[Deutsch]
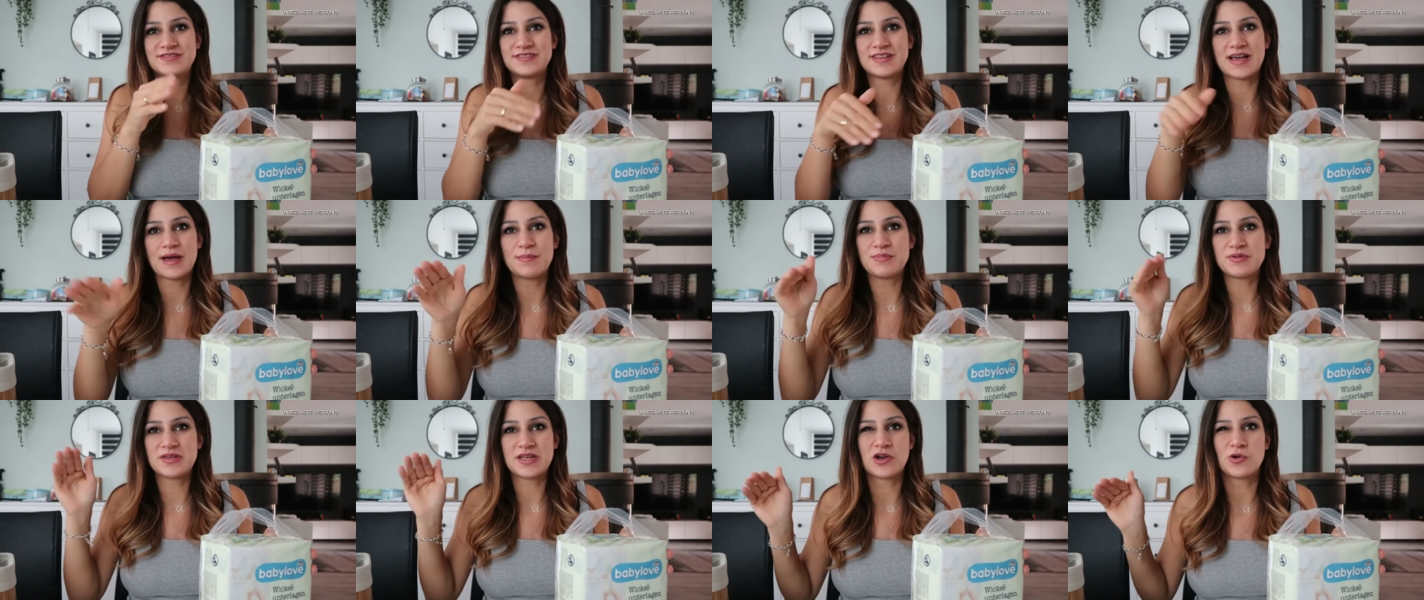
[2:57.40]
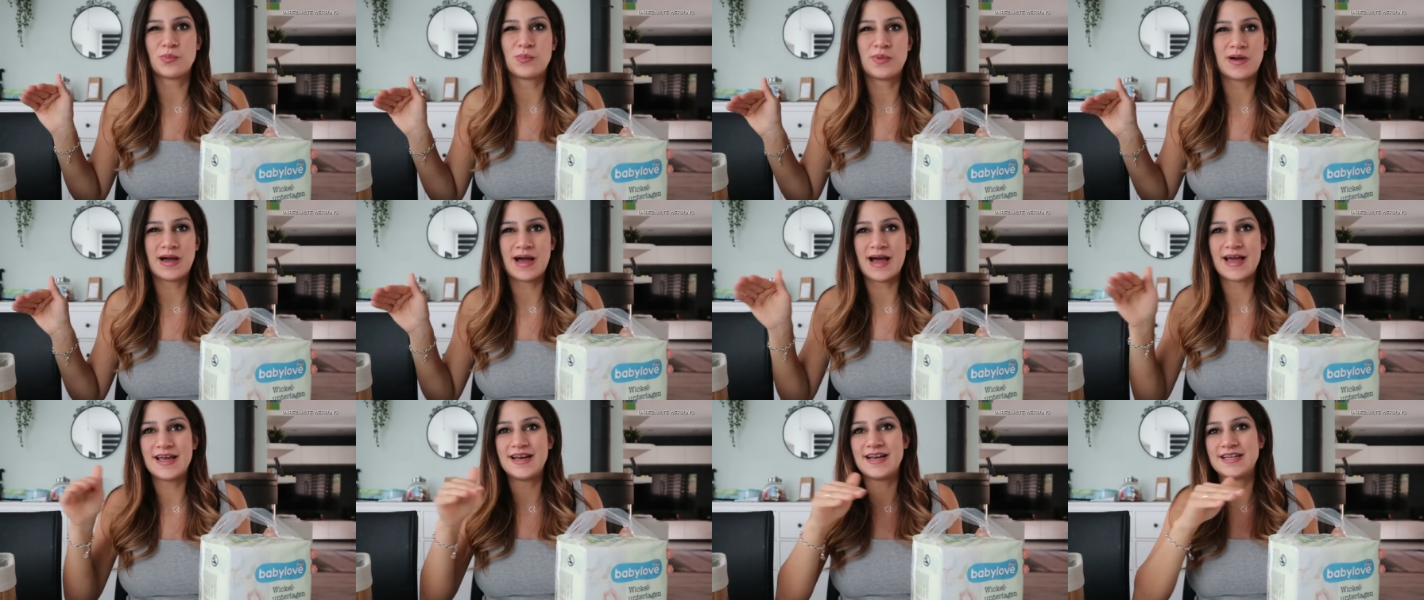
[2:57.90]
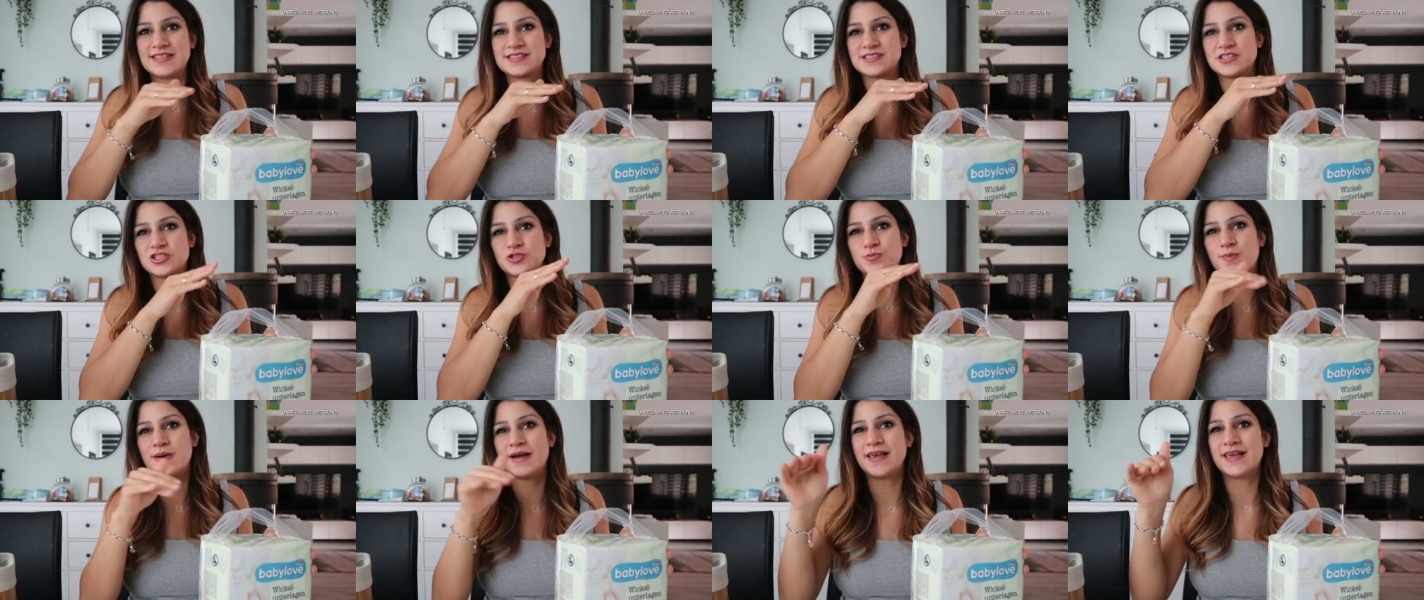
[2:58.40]
habe ich dann auch ein paar Highlights
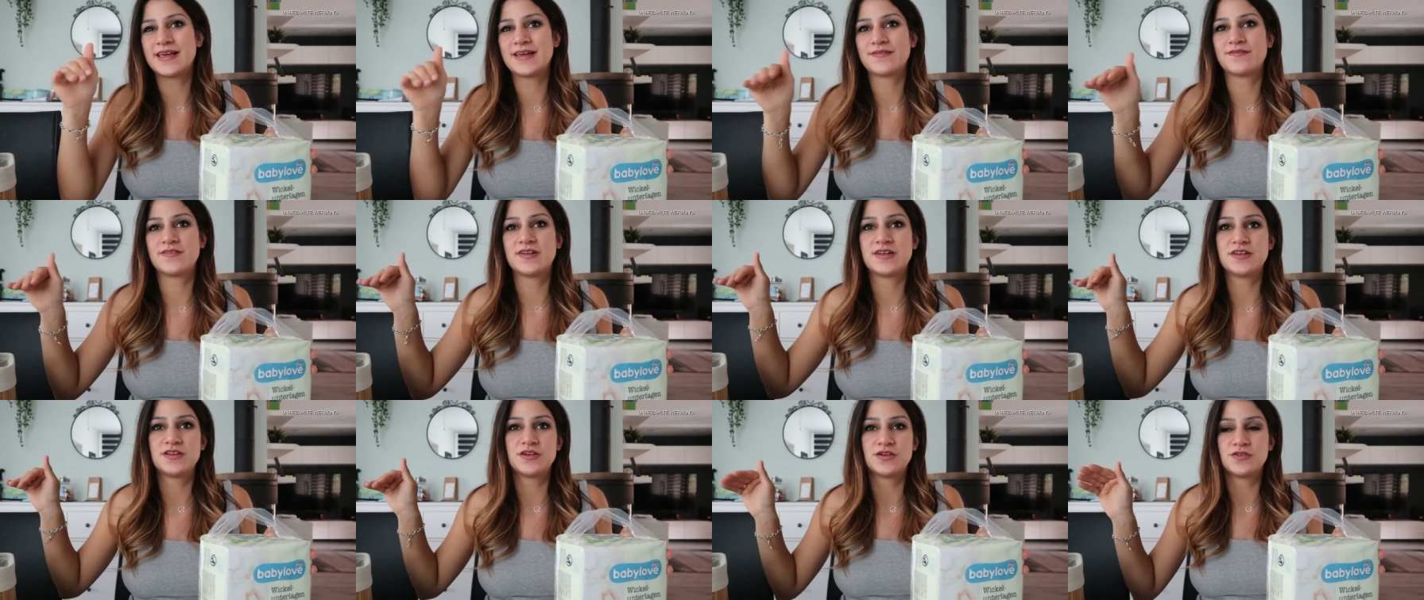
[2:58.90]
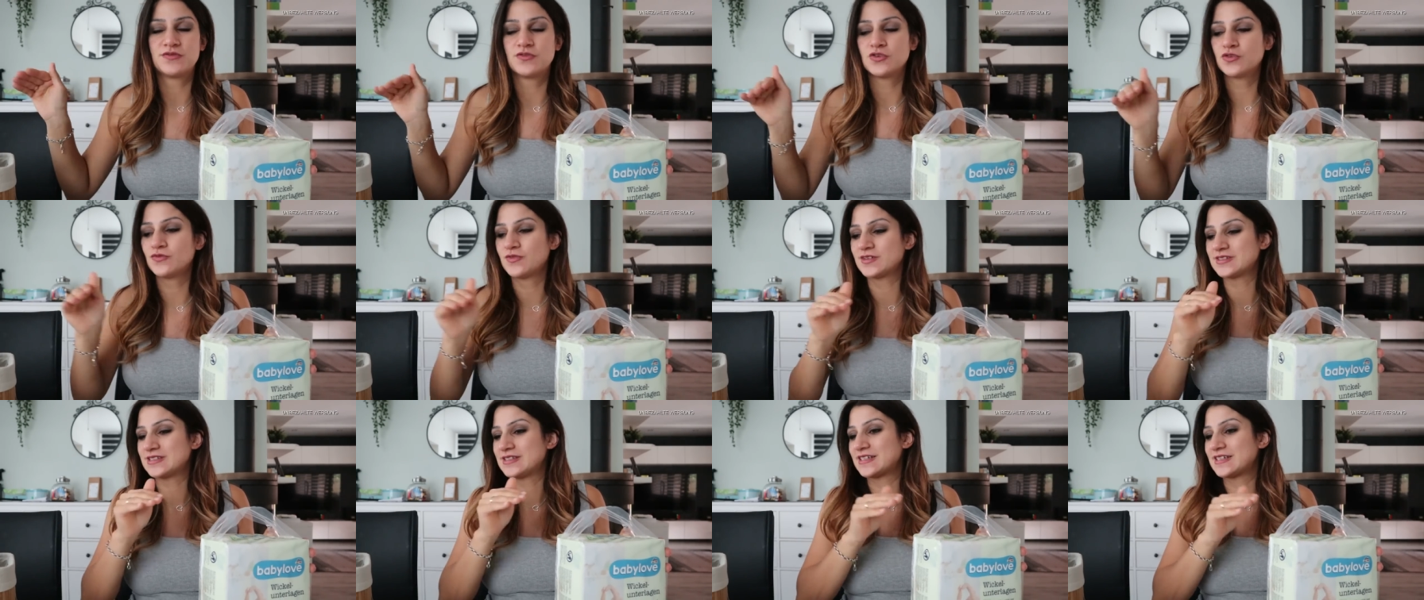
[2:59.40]
gespeichert, wenn ihr irgendwas